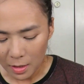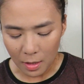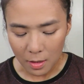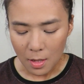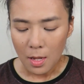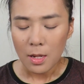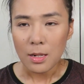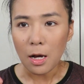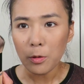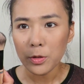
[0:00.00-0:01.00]
哎，
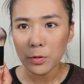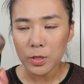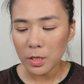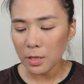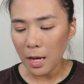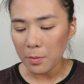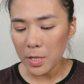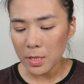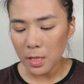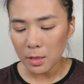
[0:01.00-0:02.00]
然后我用这一个
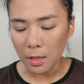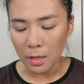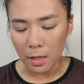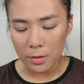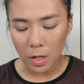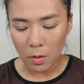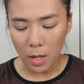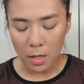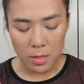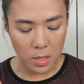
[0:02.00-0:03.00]
MAC 的啊幺
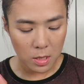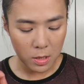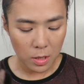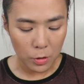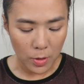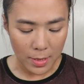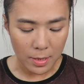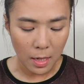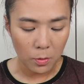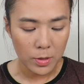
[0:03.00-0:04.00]
二七这个刷
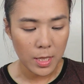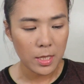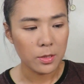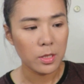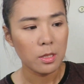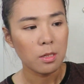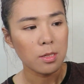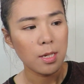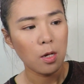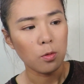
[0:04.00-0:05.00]
子，然后我沾上这一个
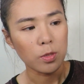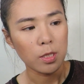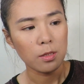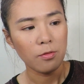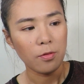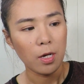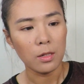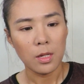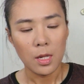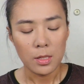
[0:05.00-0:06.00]
腮红，这个地
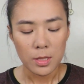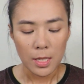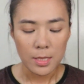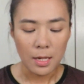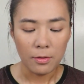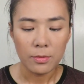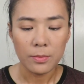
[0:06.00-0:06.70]
方沾一下。